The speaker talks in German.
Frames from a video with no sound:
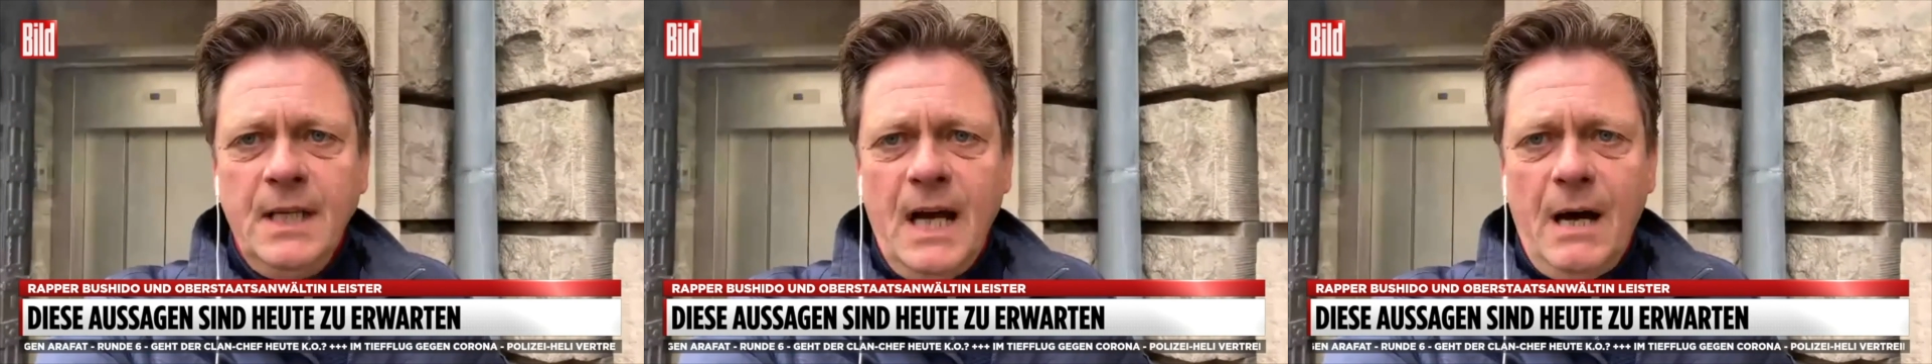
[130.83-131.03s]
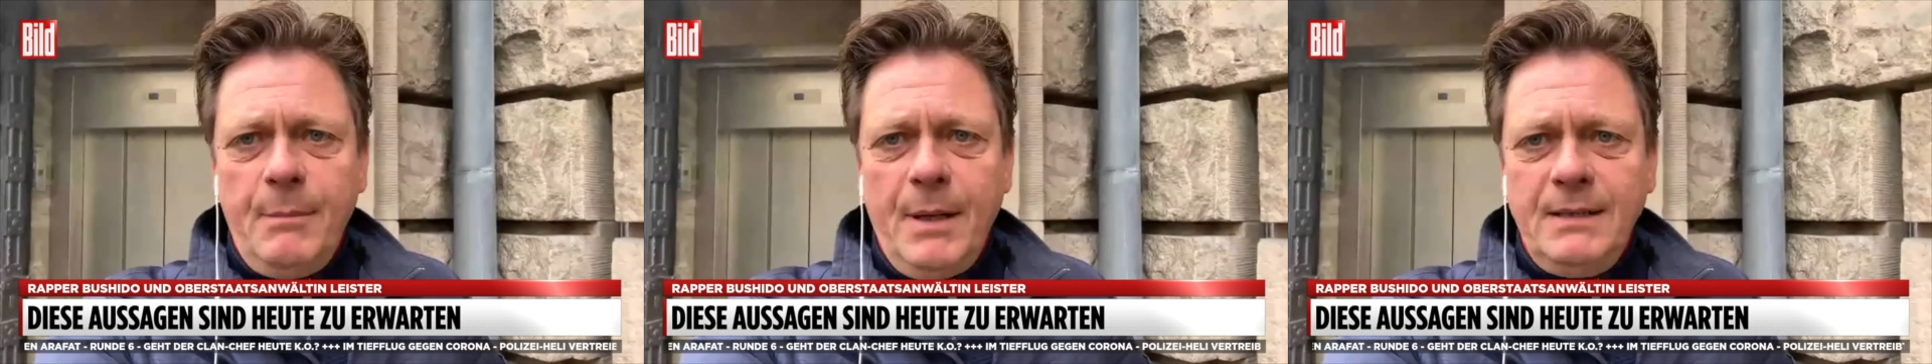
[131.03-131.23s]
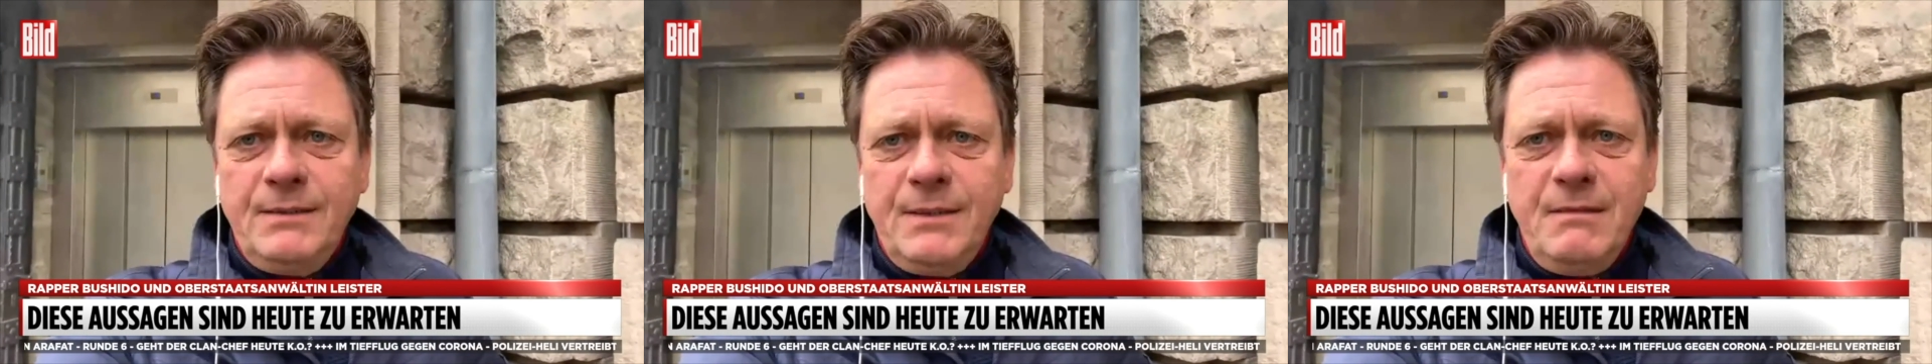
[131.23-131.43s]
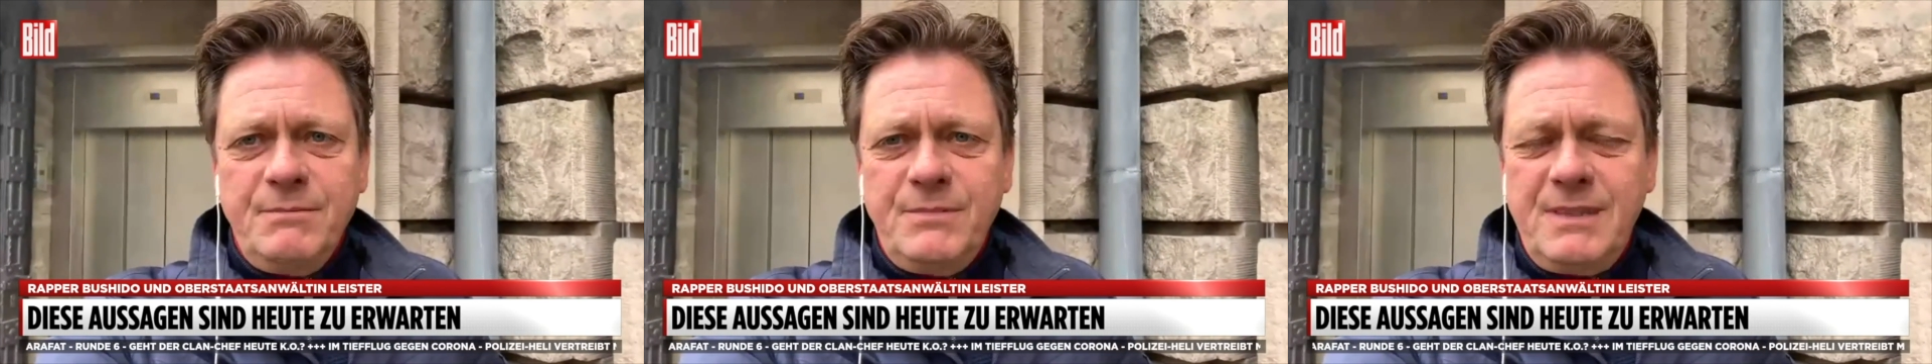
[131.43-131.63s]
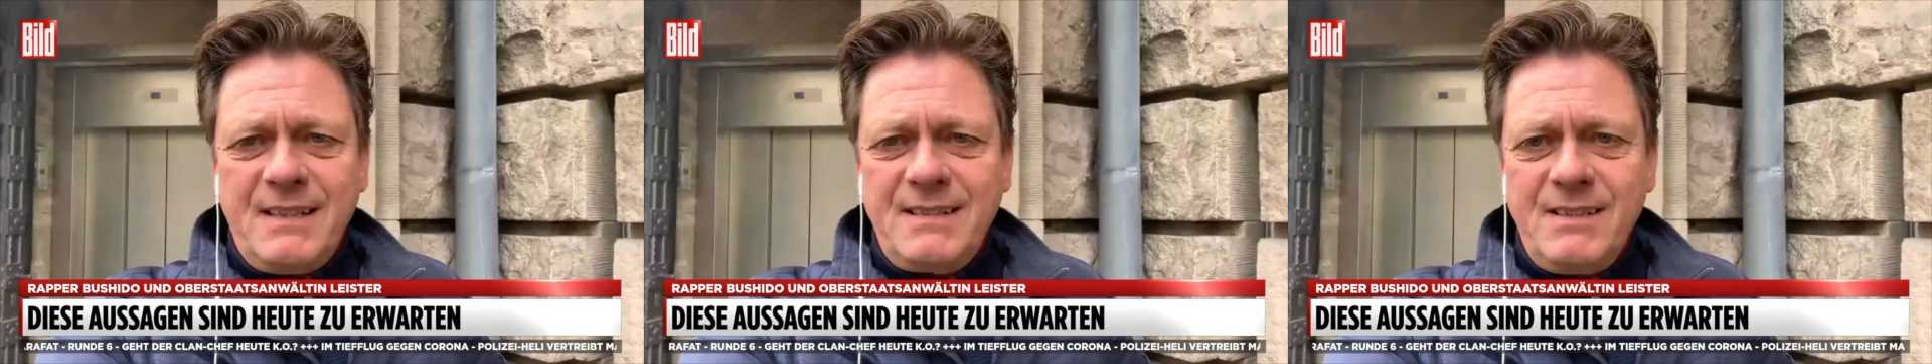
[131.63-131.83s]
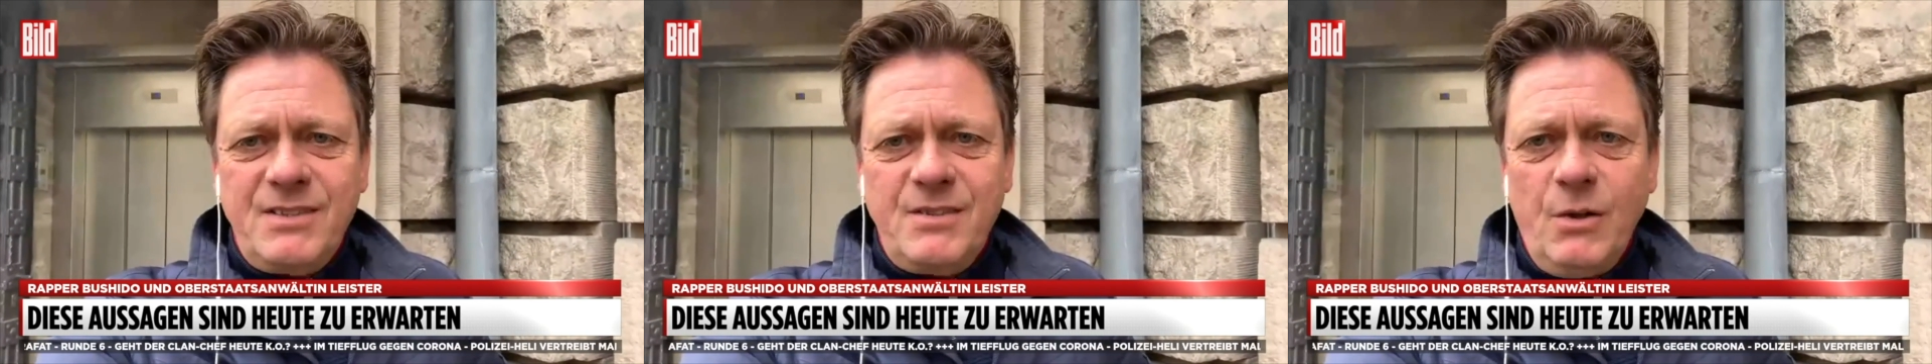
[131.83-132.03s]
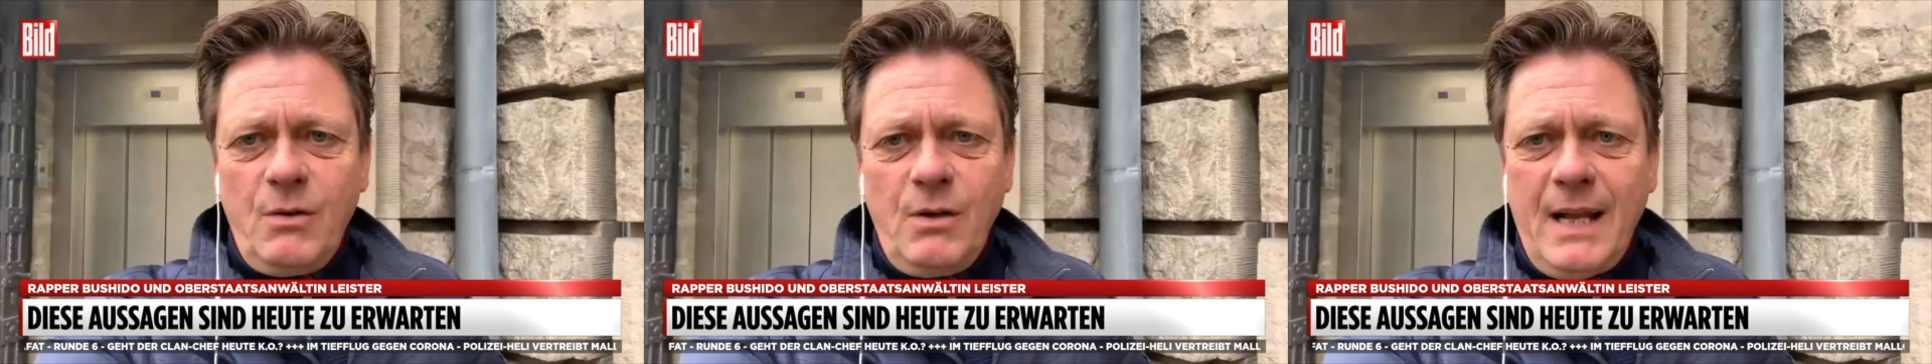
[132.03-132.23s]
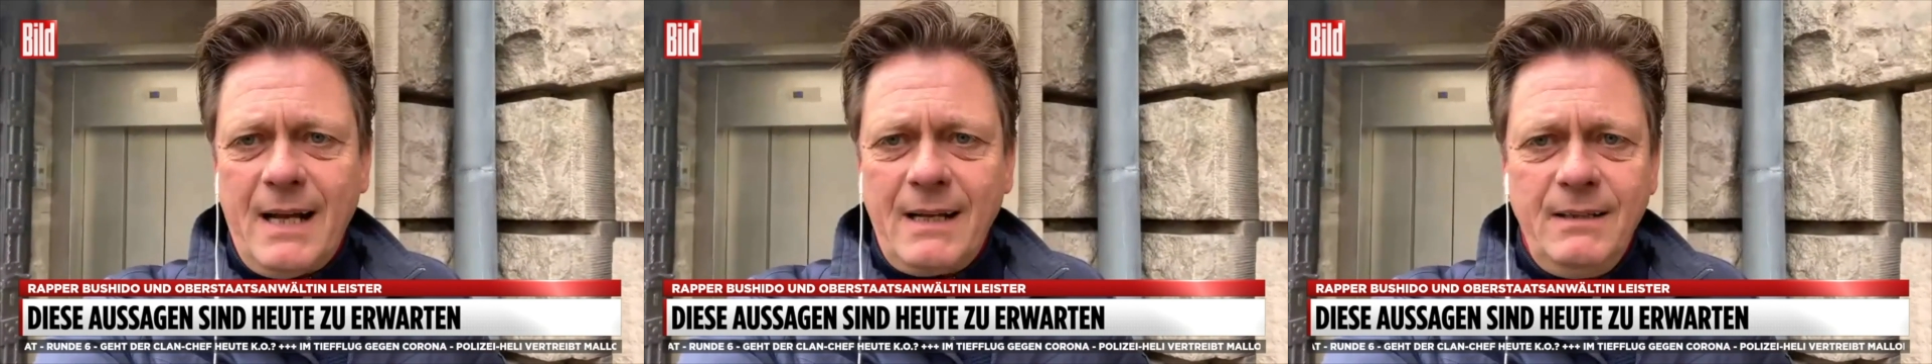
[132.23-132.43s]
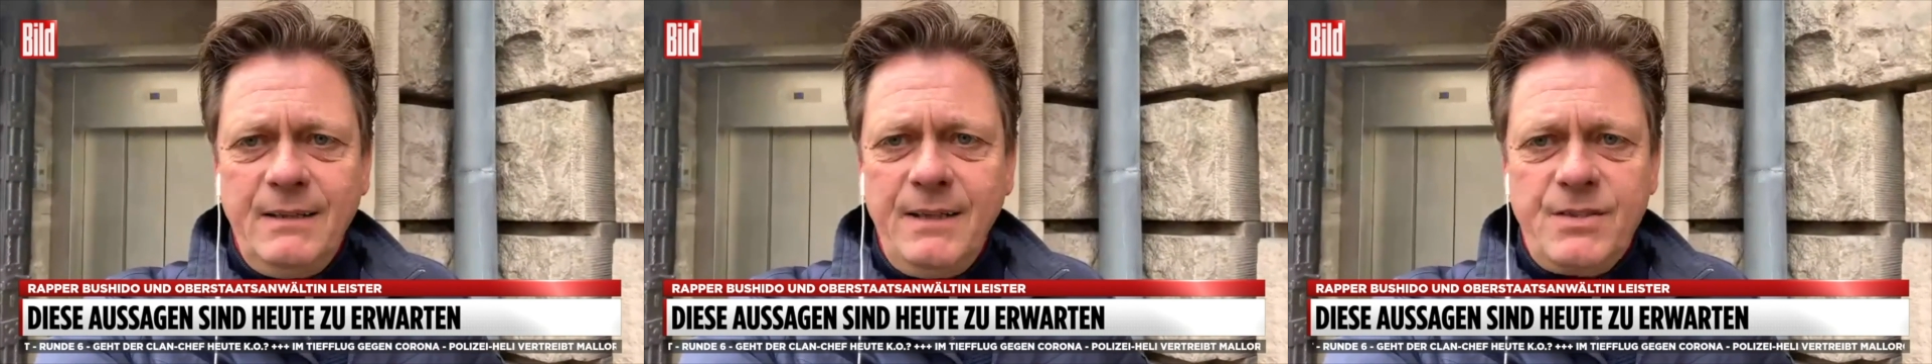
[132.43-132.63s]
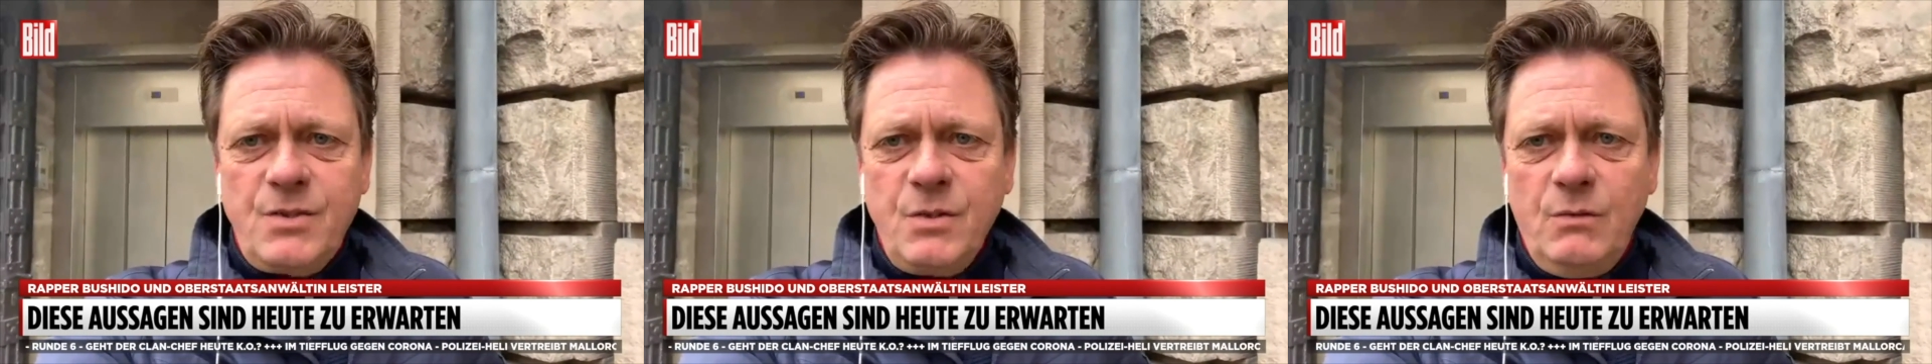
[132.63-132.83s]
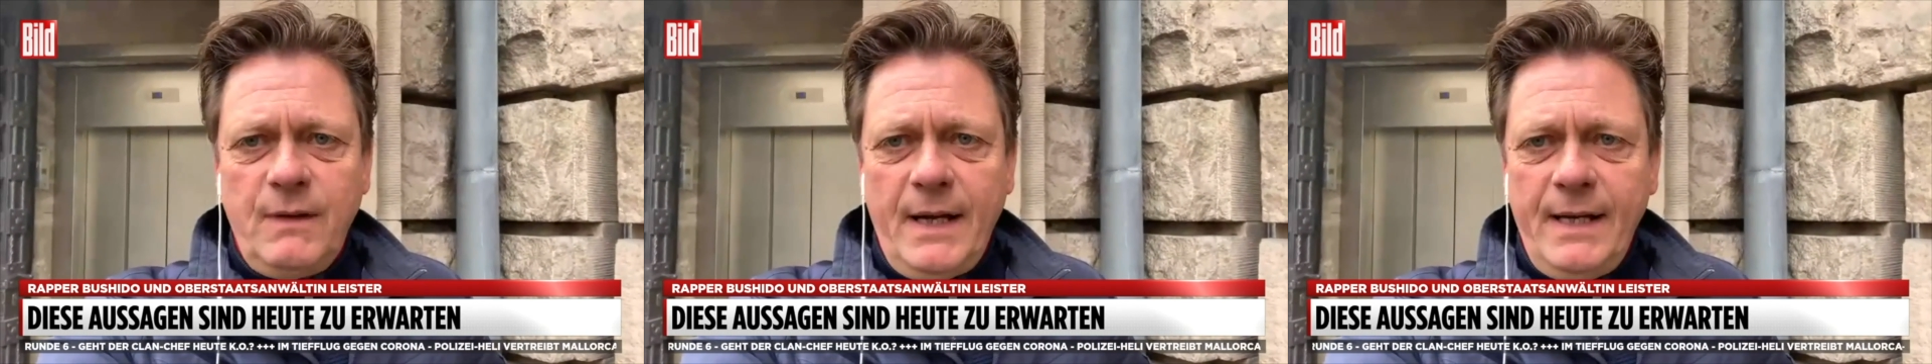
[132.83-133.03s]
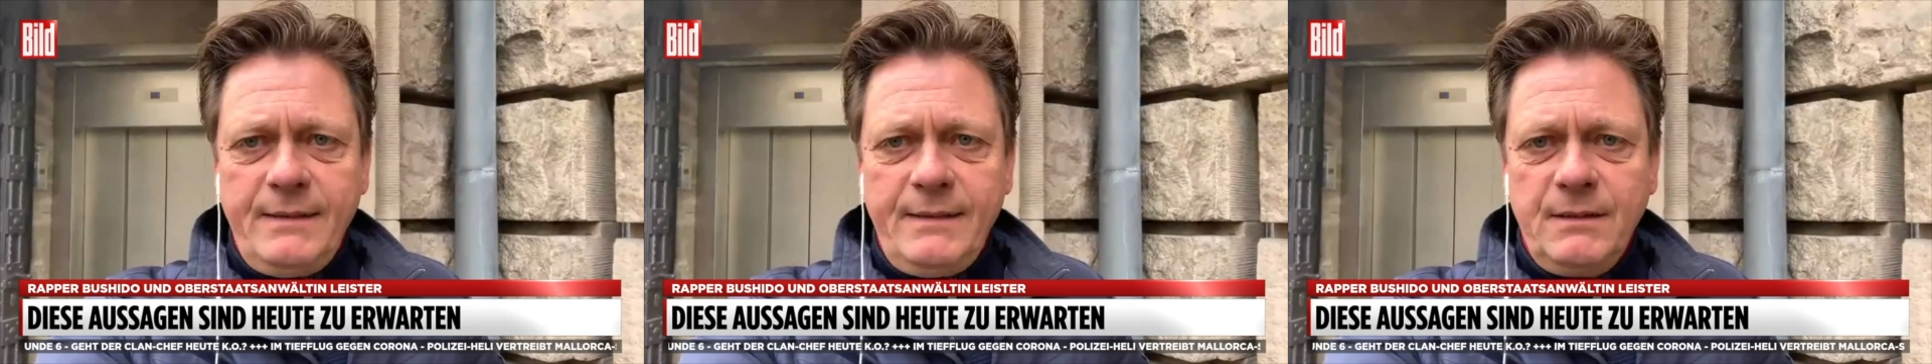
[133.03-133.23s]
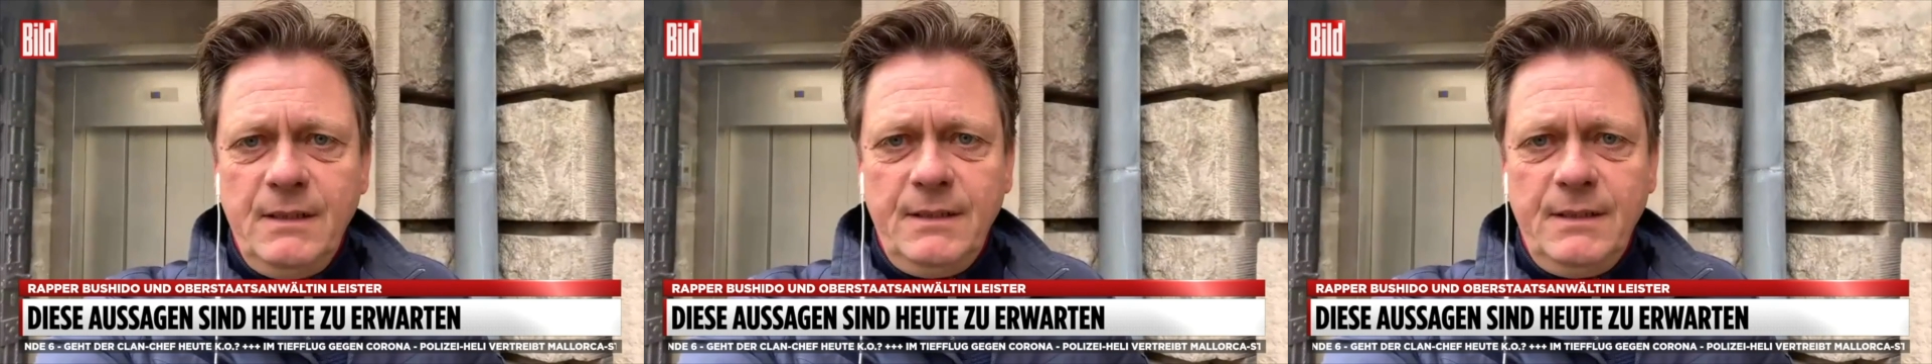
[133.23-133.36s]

Aber das ist noch lange nicht so weit,